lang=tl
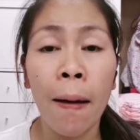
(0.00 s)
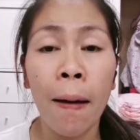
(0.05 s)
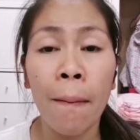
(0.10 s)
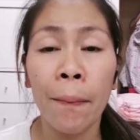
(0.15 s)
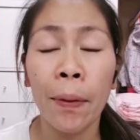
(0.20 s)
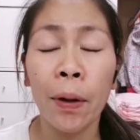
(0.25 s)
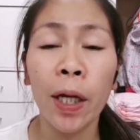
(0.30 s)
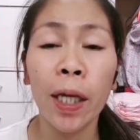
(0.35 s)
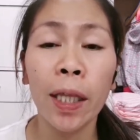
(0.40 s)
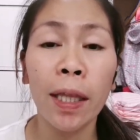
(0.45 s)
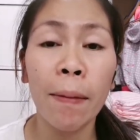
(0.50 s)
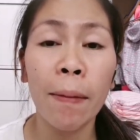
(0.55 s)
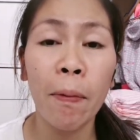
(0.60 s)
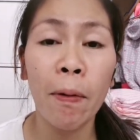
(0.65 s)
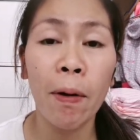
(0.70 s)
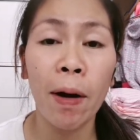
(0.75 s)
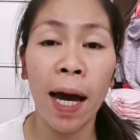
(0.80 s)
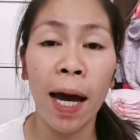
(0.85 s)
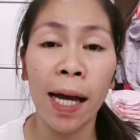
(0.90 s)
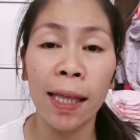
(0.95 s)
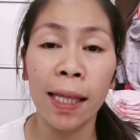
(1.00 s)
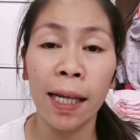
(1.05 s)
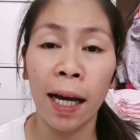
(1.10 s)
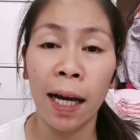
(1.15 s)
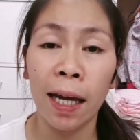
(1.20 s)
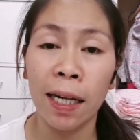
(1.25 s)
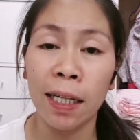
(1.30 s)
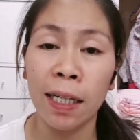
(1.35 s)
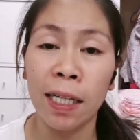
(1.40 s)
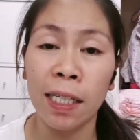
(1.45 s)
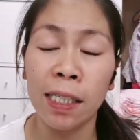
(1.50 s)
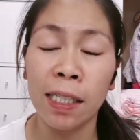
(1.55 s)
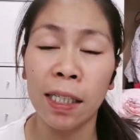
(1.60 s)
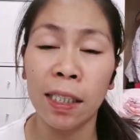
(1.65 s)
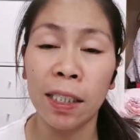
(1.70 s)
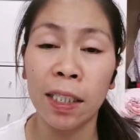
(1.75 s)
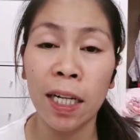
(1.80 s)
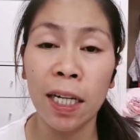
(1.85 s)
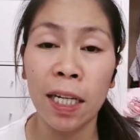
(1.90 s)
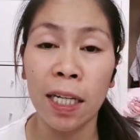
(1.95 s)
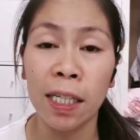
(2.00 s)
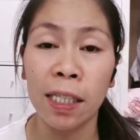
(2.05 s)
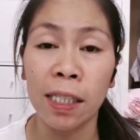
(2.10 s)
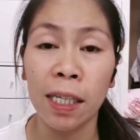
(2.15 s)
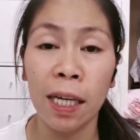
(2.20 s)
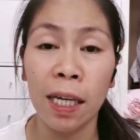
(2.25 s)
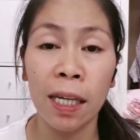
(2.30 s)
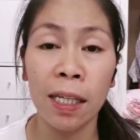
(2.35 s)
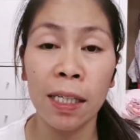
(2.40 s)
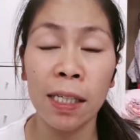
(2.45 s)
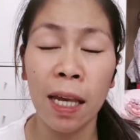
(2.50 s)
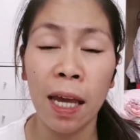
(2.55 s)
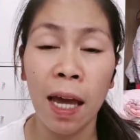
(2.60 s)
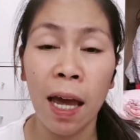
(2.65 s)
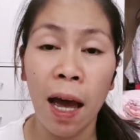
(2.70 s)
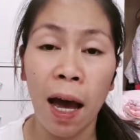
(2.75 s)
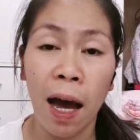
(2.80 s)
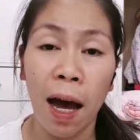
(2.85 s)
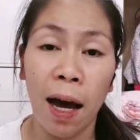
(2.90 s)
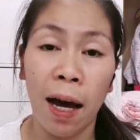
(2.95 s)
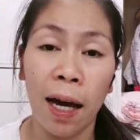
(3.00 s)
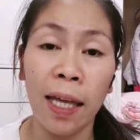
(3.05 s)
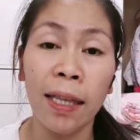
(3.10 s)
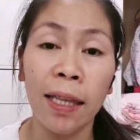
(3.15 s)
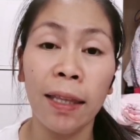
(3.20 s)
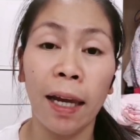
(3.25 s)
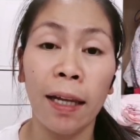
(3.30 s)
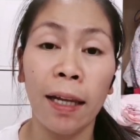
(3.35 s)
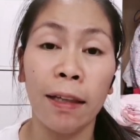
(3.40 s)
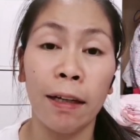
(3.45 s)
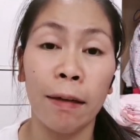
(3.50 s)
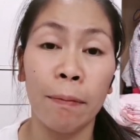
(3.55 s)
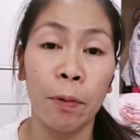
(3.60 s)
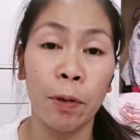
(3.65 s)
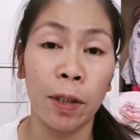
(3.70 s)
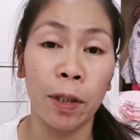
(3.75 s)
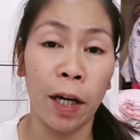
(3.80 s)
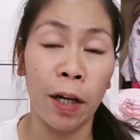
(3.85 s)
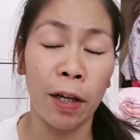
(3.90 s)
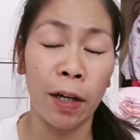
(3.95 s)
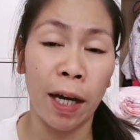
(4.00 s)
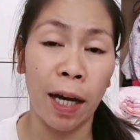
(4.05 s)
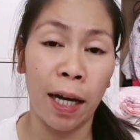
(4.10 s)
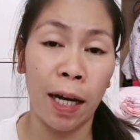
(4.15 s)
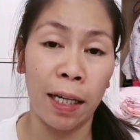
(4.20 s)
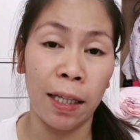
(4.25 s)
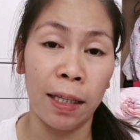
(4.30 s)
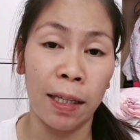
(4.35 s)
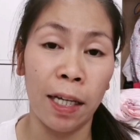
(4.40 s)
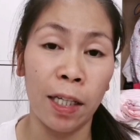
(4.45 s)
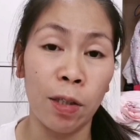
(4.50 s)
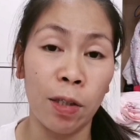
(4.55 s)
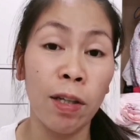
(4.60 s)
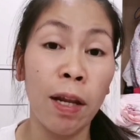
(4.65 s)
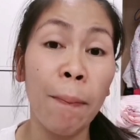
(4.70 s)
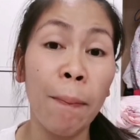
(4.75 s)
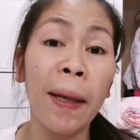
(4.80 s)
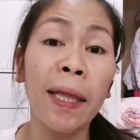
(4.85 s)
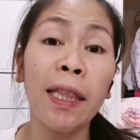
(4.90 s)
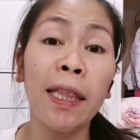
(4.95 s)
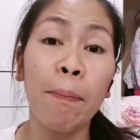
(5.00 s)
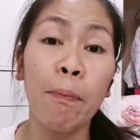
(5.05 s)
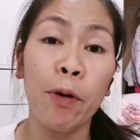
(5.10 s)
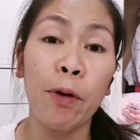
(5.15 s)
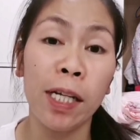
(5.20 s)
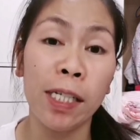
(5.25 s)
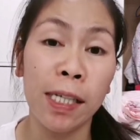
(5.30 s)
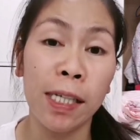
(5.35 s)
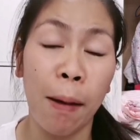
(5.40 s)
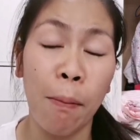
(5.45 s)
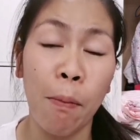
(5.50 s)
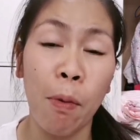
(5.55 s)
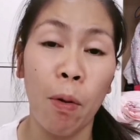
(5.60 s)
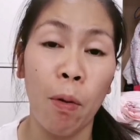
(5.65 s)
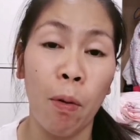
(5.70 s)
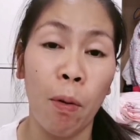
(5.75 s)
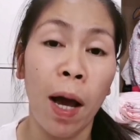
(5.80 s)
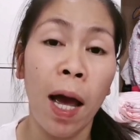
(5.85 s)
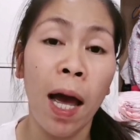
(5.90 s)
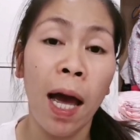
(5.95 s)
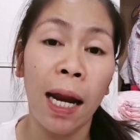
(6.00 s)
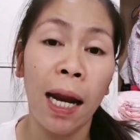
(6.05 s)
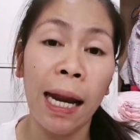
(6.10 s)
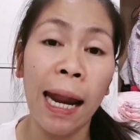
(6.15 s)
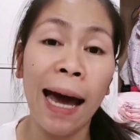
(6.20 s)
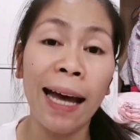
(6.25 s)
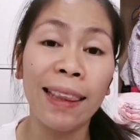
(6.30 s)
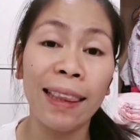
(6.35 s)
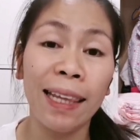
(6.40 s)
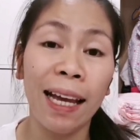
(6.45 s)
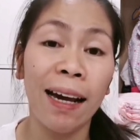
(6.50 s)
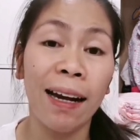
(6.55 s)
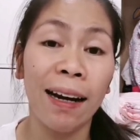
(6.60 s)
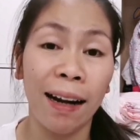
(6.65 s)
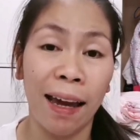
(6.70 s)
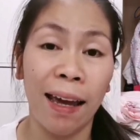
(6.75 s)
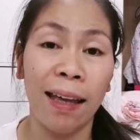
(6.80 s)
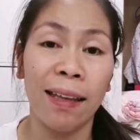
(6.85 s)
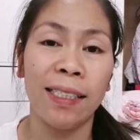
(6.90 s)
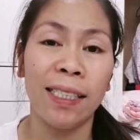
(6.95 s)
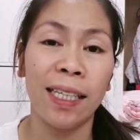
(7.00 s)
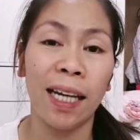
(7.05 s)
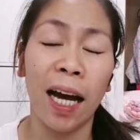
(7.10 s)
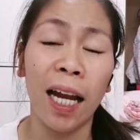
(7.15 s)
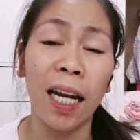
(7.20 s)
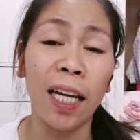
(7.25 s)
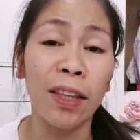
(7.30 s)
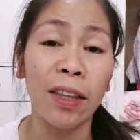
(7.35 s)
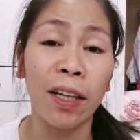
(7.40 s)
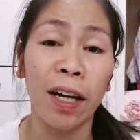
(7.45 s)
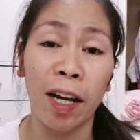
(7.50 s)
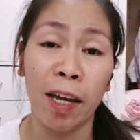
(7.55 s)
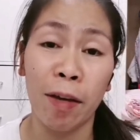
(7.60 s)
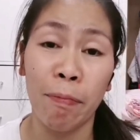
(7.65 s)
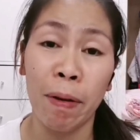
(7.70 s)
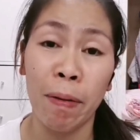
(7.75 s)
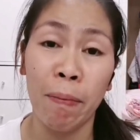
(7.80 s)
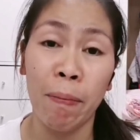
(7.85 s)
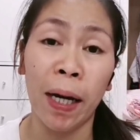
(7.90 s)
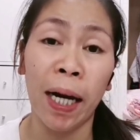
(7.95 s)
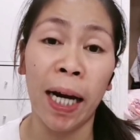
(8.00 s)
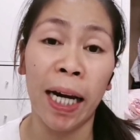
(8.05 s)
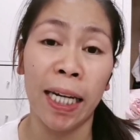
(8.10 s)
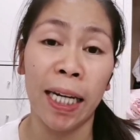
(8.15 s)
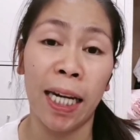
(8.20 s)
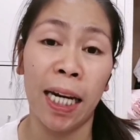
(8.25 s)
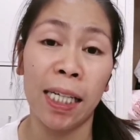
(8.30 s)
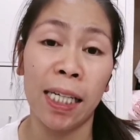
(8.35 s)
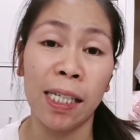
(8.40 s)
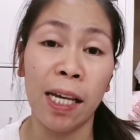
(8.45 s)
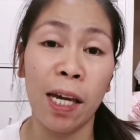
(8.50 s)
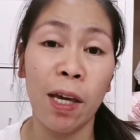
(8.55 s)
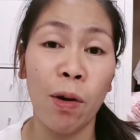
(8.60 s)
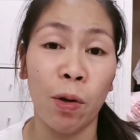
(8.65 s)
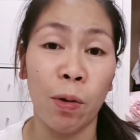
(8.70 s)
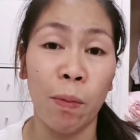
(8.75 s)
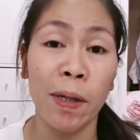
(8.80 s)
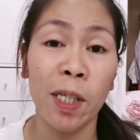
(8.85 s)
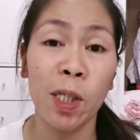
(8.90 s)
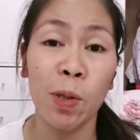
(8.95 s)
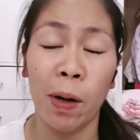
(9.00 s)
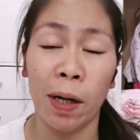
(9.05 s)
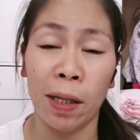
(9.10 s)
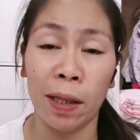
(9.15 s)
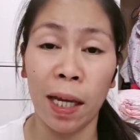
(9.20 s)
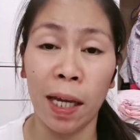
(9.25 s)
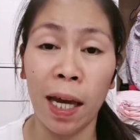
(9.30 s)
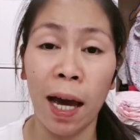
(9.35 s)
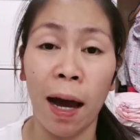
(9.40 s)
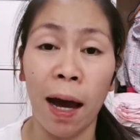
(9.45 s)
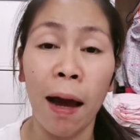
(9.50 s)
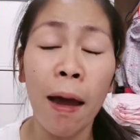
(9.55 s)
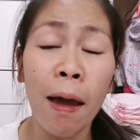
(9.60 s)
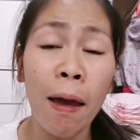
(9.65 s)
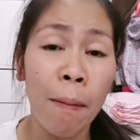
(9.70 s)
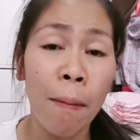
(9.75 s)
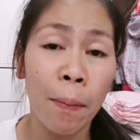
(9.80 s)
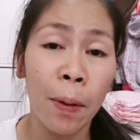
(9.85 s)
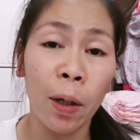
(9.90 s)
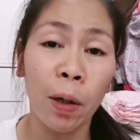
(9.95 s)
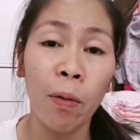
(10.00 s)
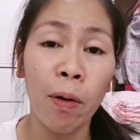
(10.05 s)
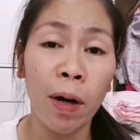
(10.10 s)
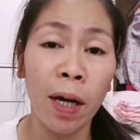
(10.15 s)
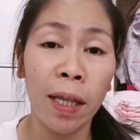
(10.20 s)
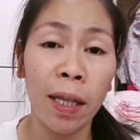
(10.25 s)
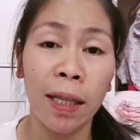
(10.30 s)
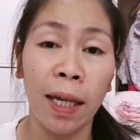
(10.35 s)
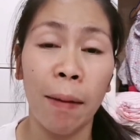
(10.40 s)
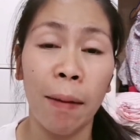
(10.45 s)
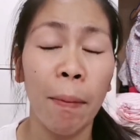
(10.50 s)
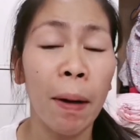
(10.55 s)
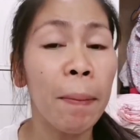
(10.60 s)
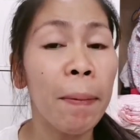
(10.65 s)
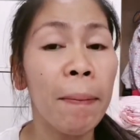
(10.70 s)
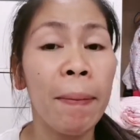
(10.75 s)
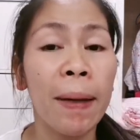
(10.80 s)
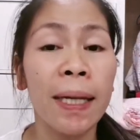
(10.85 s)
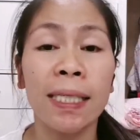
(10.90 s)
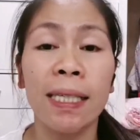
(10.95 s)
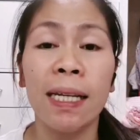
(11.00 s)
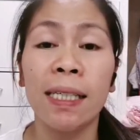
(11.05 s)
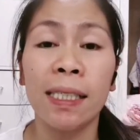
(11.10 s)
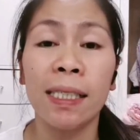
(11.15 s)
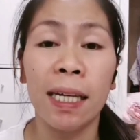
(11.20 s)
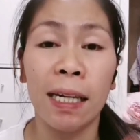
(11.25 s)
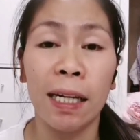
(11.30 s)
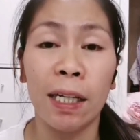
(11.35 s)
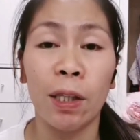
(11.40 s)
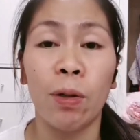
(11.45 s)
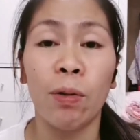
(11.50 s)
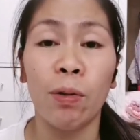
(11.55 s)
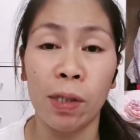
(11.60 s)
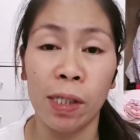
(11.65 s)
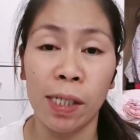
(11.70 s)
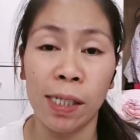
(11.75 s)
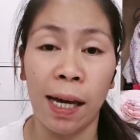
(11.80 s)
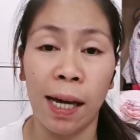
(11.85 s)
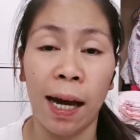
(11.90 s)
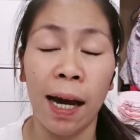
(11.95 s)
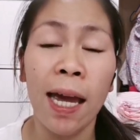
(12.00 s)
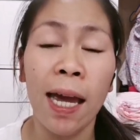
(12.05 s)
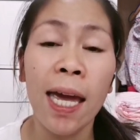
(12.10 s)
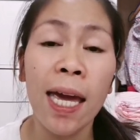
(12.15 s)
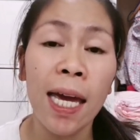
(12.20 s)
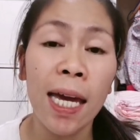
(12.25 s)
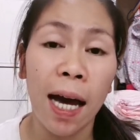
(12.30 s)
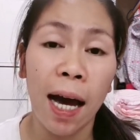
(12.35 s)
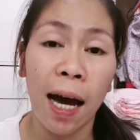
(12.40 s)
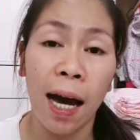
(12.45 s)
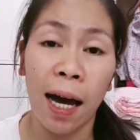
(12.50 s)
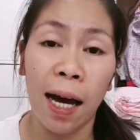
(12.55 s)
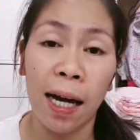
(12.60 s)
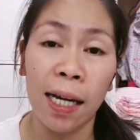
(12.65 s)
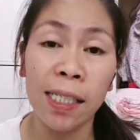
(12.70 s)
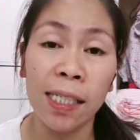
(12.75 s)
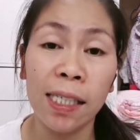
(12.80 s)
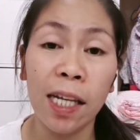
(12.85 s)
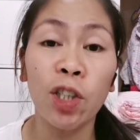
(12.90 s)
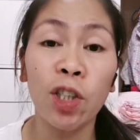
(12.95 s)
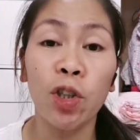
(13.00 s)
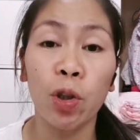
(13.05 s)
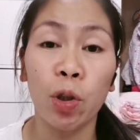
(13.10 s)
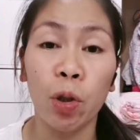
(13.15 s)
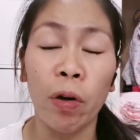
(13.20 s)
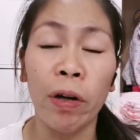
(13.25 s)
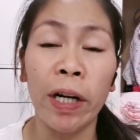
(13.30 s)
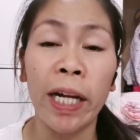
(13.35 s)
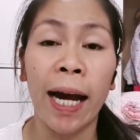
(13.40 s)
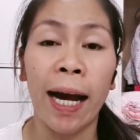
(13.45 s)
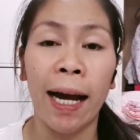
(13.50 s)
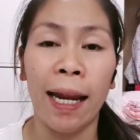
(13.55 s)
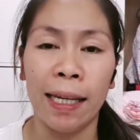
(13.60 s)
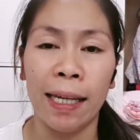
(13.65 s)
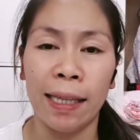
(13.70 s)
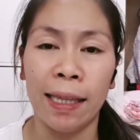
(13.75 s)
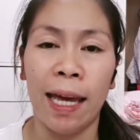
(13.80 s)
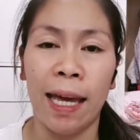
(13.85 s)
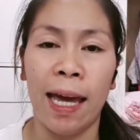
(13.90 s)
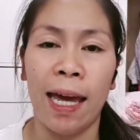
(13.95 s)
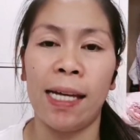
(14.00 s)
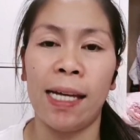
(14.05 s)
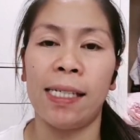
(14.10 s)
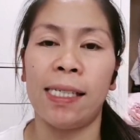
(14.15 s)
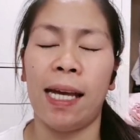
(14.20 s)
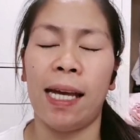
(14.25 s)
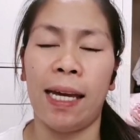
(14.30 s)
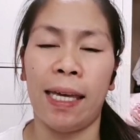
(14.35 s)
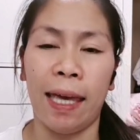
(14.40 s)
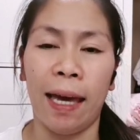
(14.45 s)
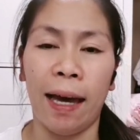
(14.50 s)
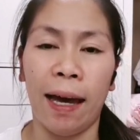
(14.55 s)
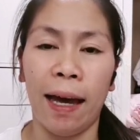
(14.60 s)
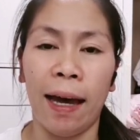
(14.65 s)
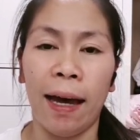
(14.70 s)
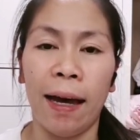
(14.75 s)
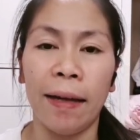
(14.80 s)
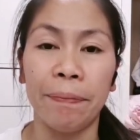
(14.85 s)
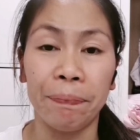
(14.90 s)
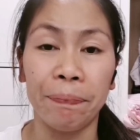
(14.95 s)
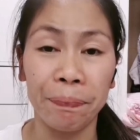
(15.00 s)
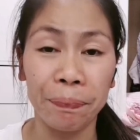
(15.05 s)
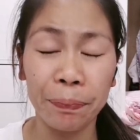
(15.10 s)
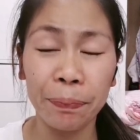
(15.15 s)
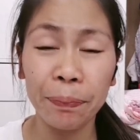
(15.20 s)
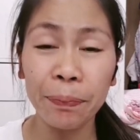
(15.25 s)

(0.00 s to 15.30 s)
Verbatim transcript: Pero hindi po lahat ng holidays ng Chinese is uh, entitled po tayo na holiday. So, depende po yan sa mo kung lahat ng red sa kalendar ay bibigay nila sa iyo, maswerte ka. Pero kung hindi, magbe-base lang sila doon sa uh, statutory holidays. Ayan.